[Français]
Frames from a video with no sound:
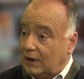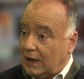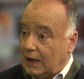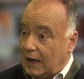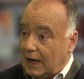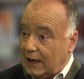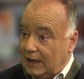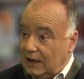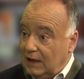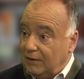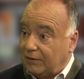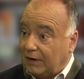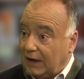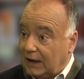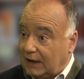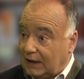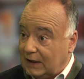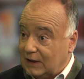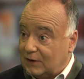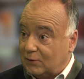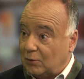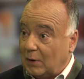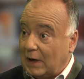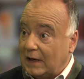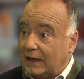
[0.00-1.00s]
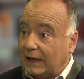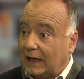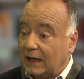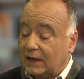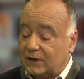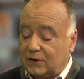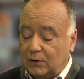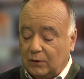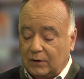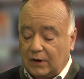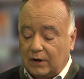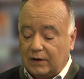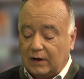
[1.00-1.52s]
livre écrit sous la
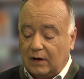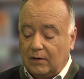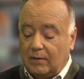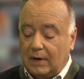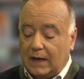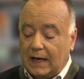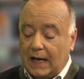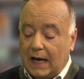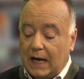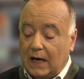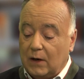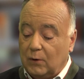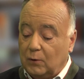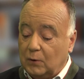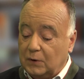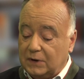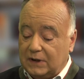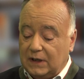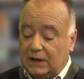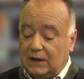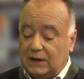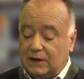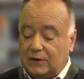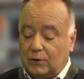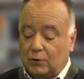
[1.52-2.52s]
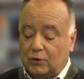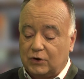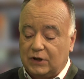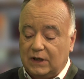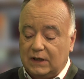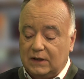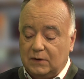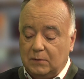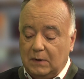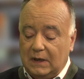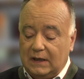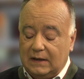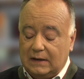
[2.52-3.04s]
direction d'André Vénin aux éditions
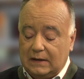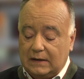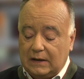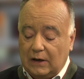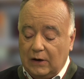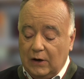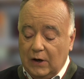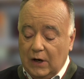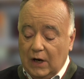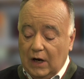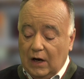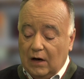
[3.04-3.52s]
jésuites.